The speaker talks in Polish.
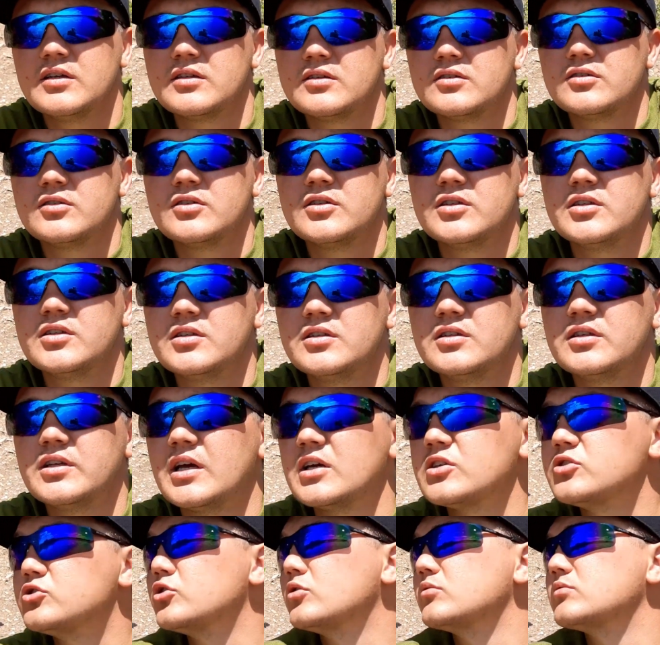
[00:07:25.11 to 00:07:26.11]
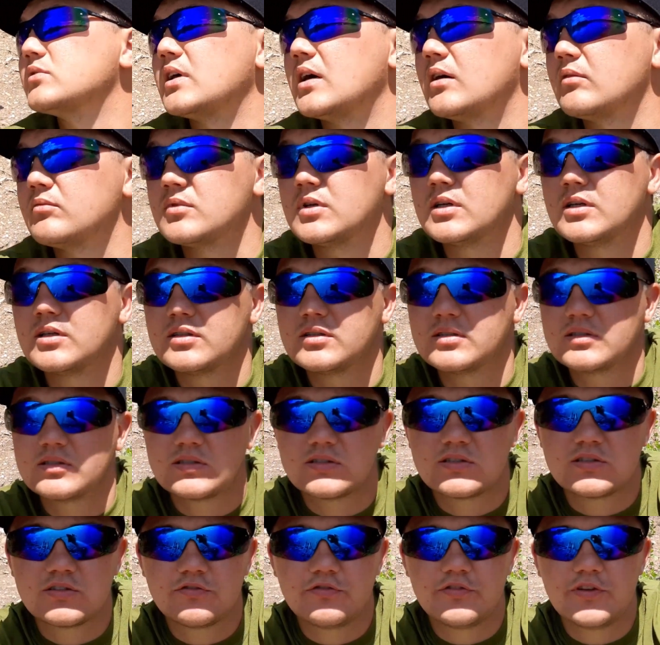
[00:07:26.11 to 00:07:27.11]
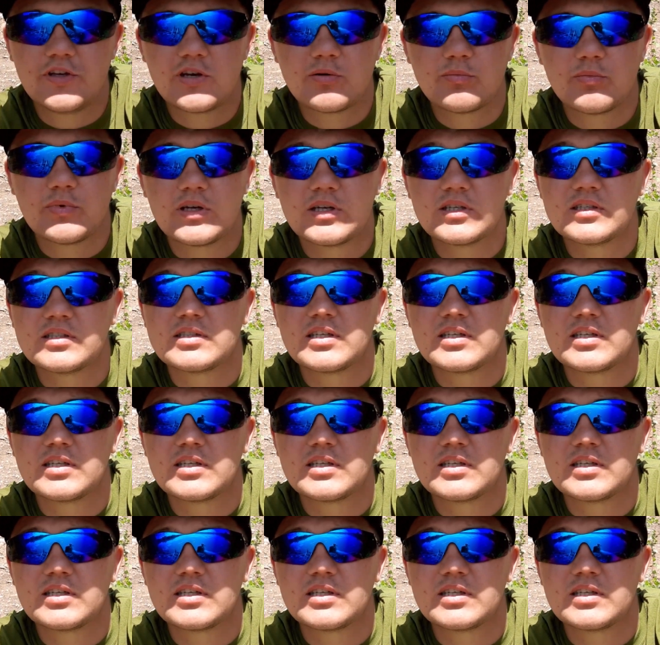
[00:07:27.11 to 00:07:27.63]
No i jeżdżą tam z firmy,